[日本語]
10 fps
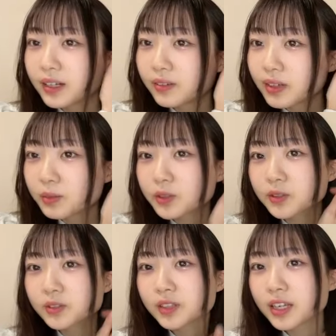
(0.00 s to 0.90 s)
ワイも
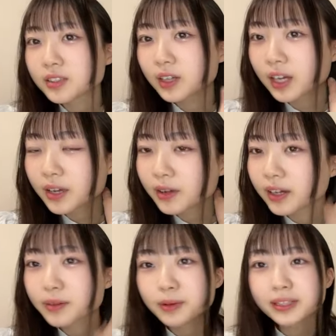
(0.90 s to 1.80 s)
チョコクレースをあげ
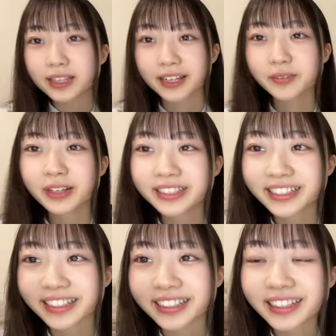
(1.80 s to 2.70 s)
あげますあげま
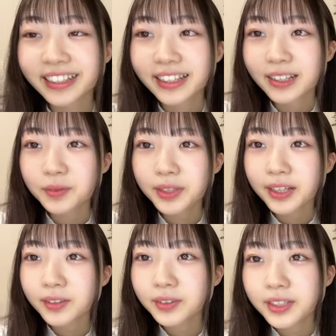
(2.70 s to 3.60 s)
す
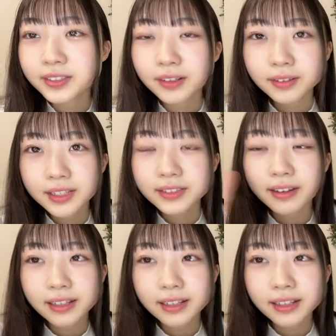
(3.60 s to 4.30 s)
ミーターこんにちはこんにちはあ